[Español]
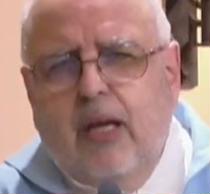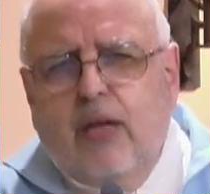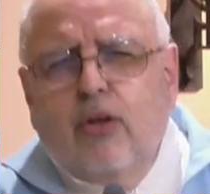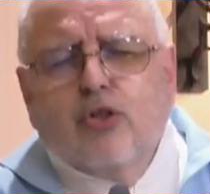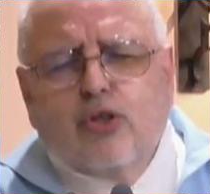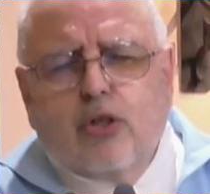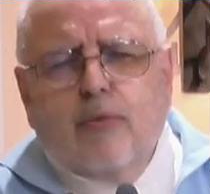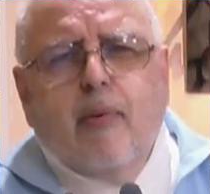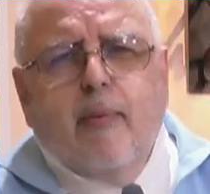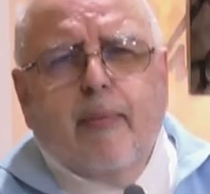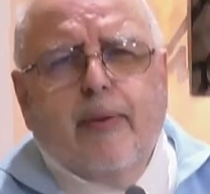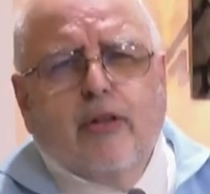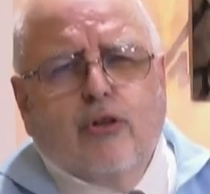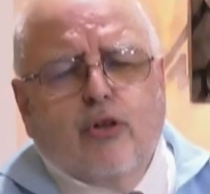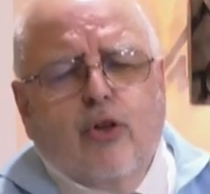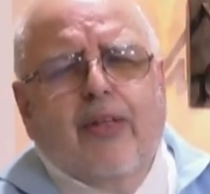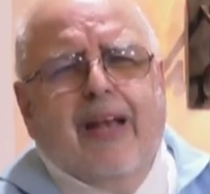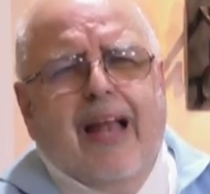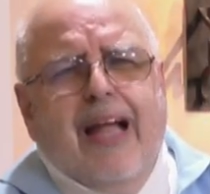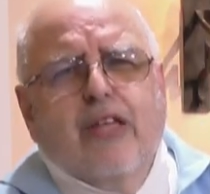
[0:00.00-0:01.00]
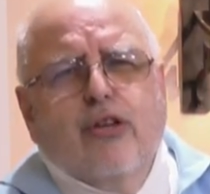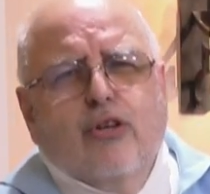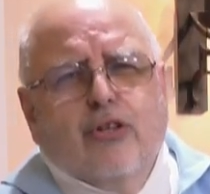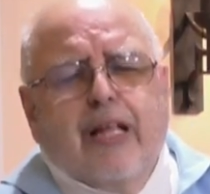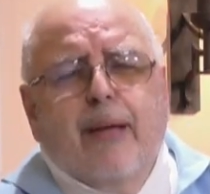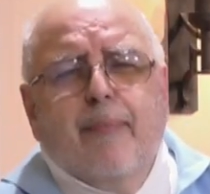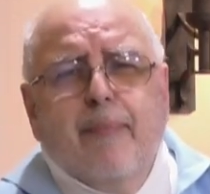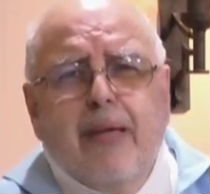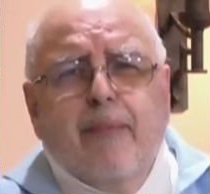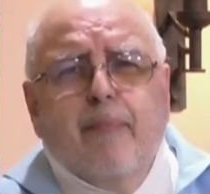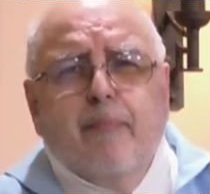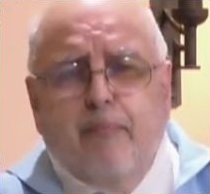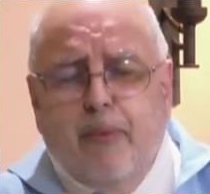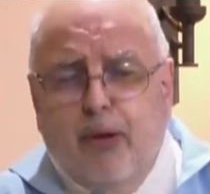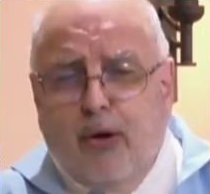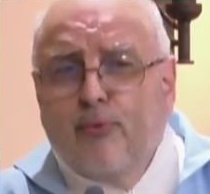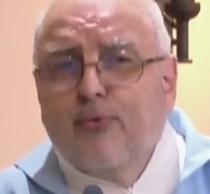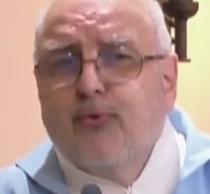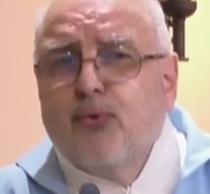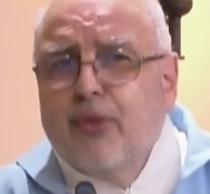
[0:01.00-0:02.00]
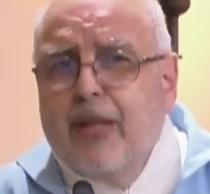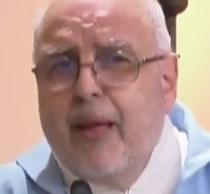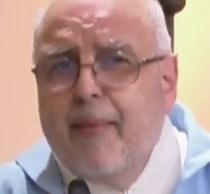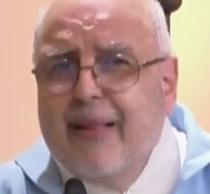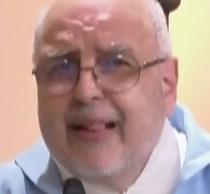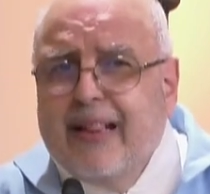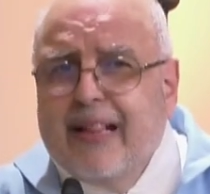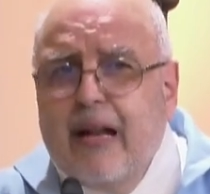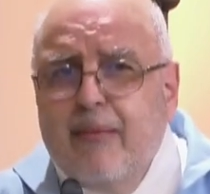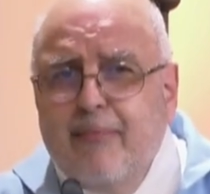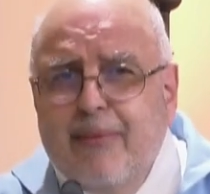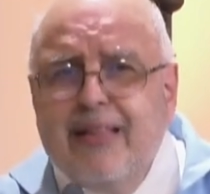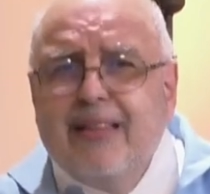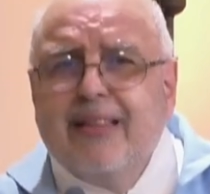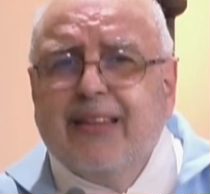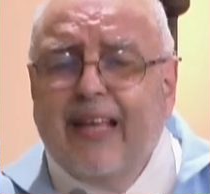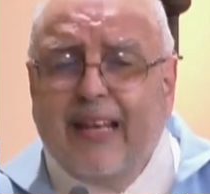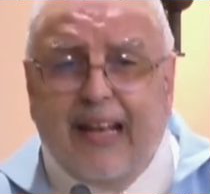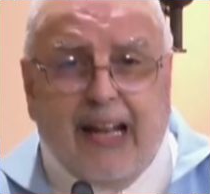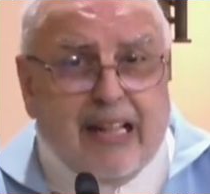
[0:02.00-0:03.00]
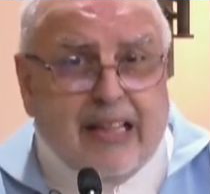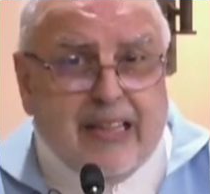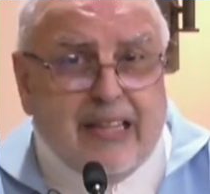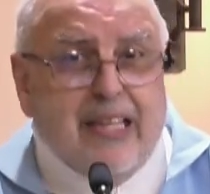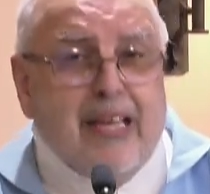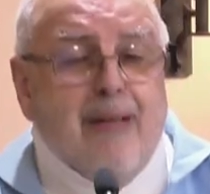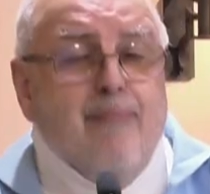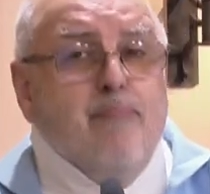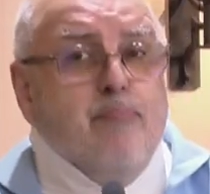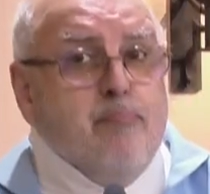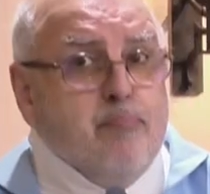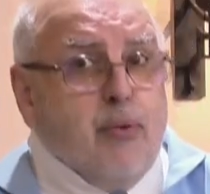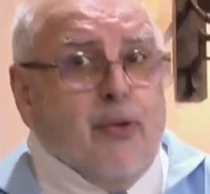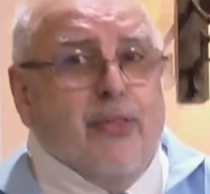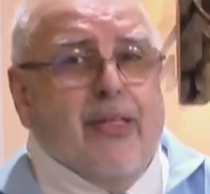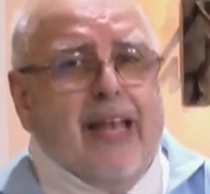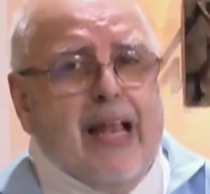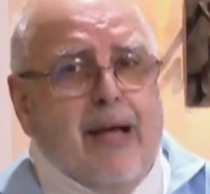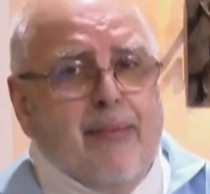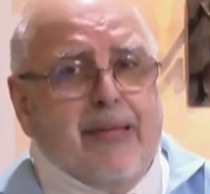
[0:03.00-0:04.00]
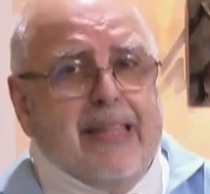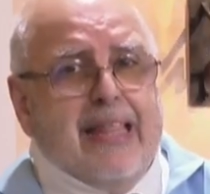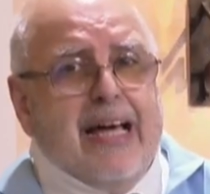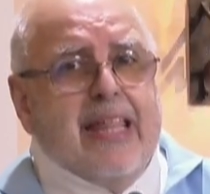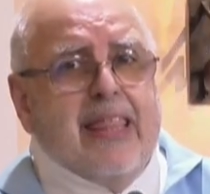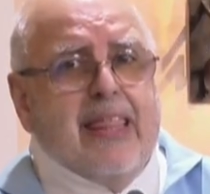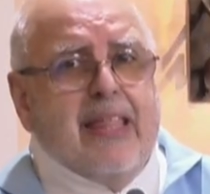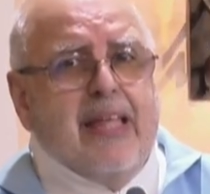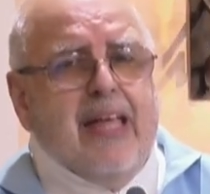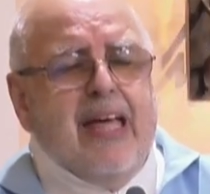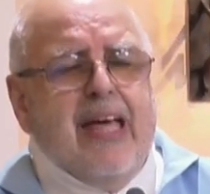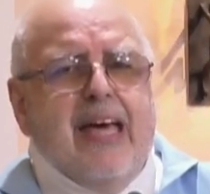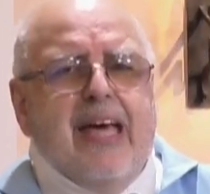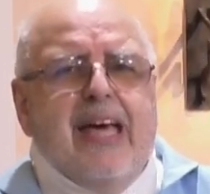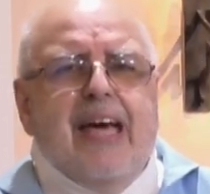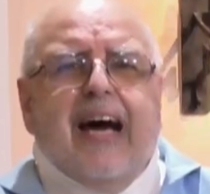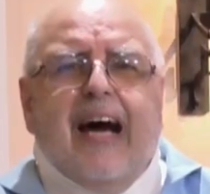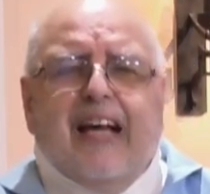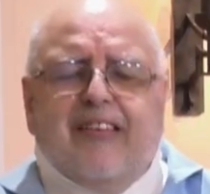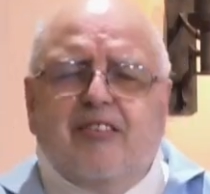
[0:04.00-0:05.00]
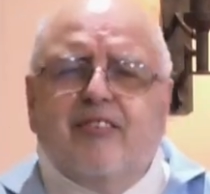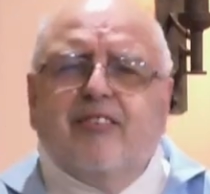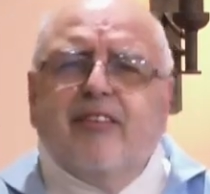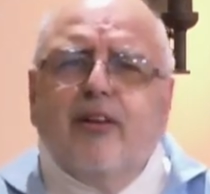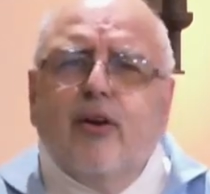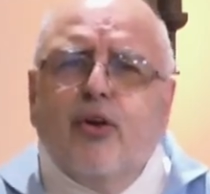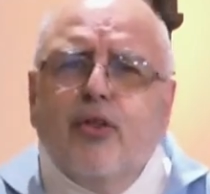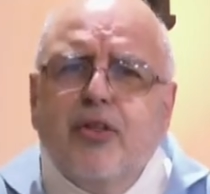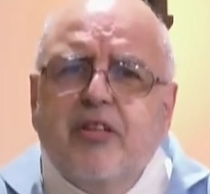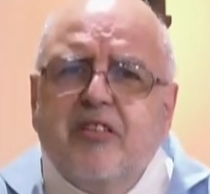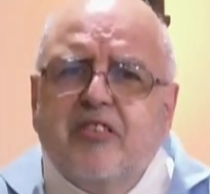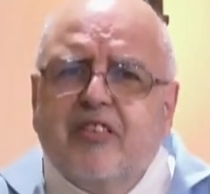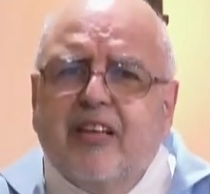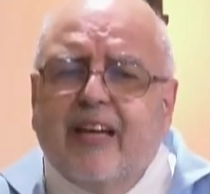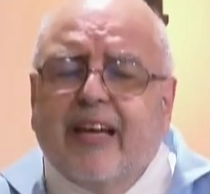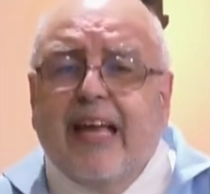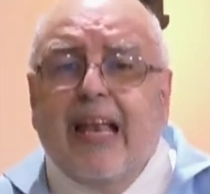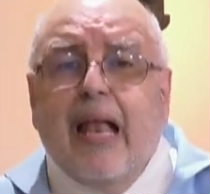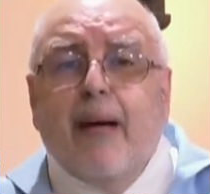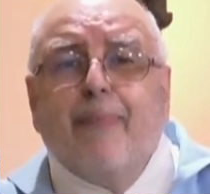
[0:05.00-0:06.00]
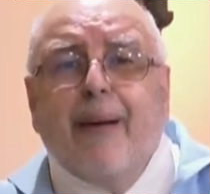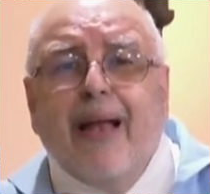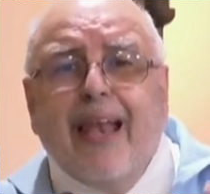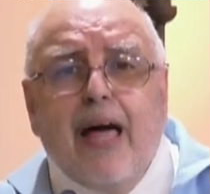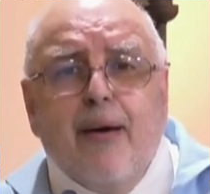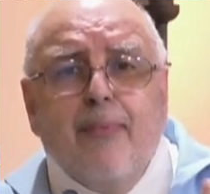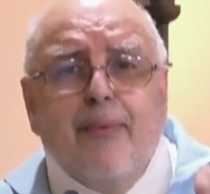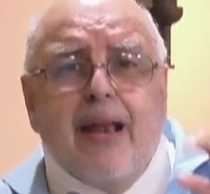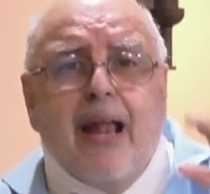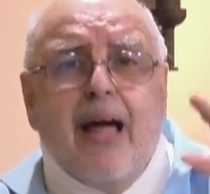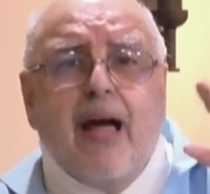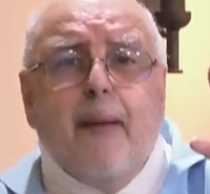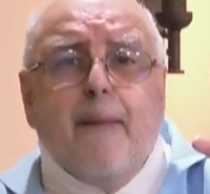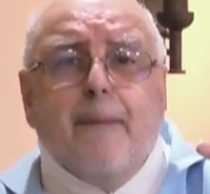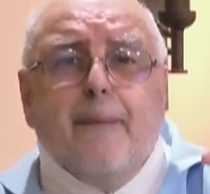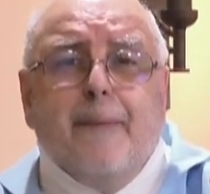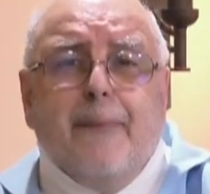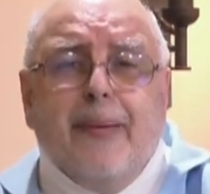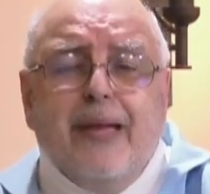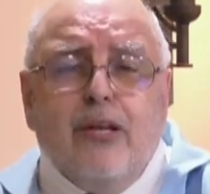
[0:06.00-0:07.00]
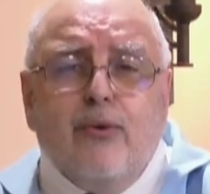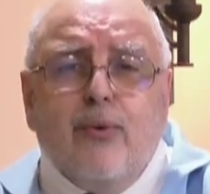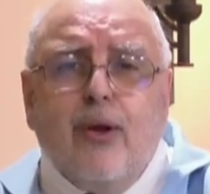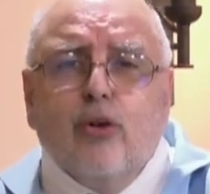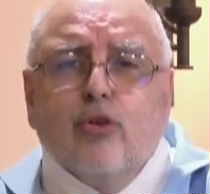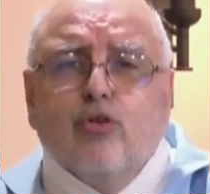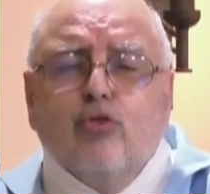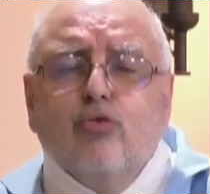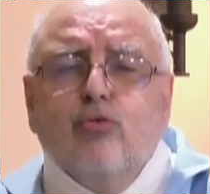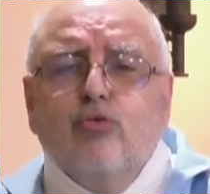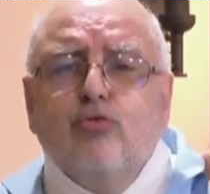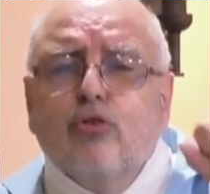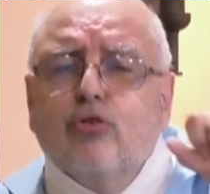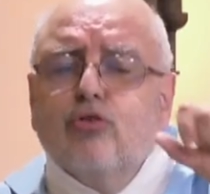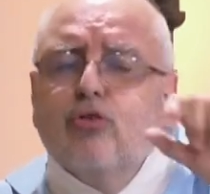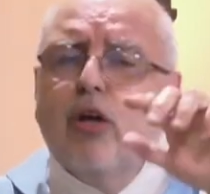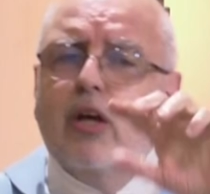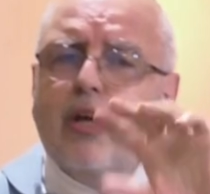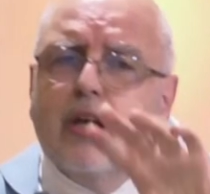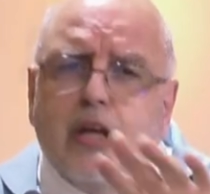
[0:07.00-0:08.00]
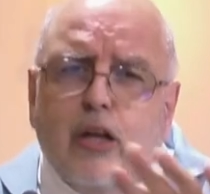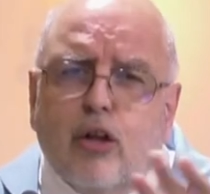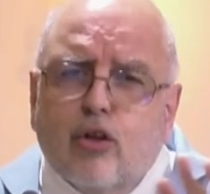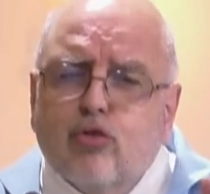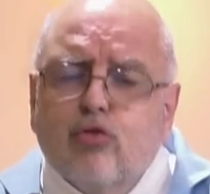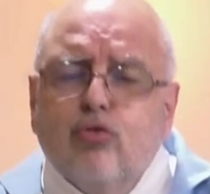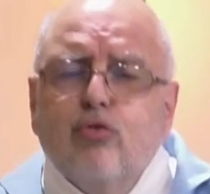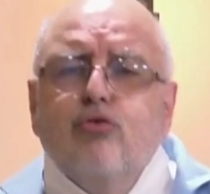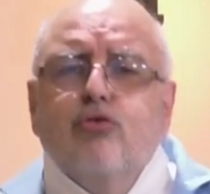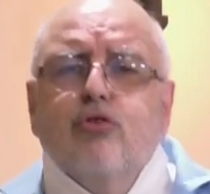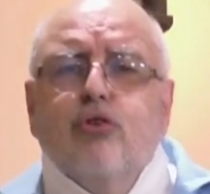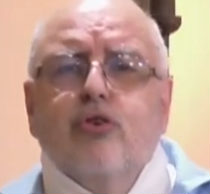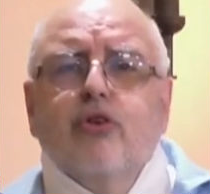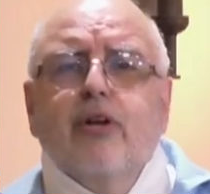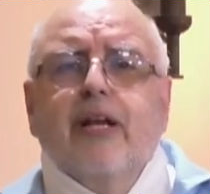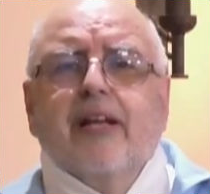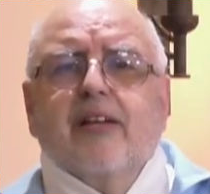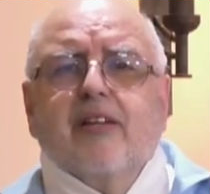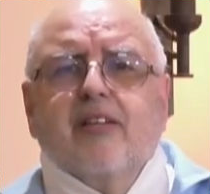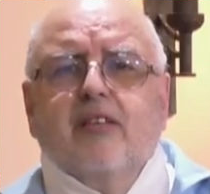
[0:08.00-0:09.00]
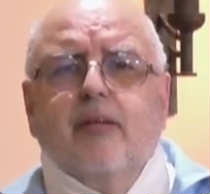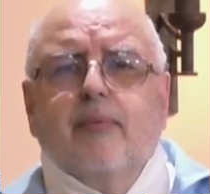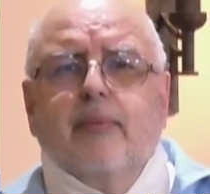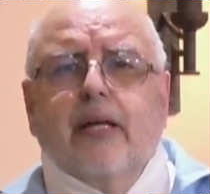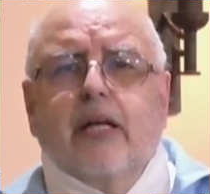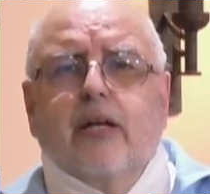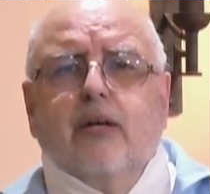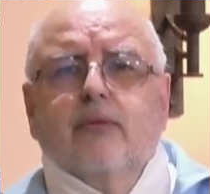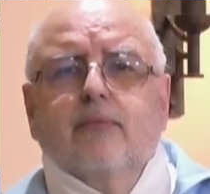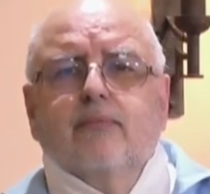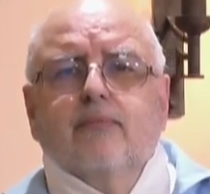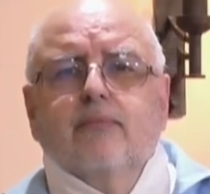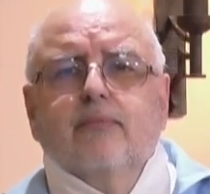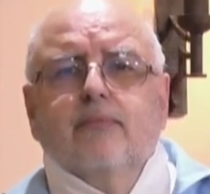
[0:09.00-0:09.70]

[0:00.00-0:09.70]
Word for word: en otros momentos del año también, pero fundamentalmente en el tiempo de Navidad, allí se nos dice que la palabra vino a los suyos y los suyos no la recibieron.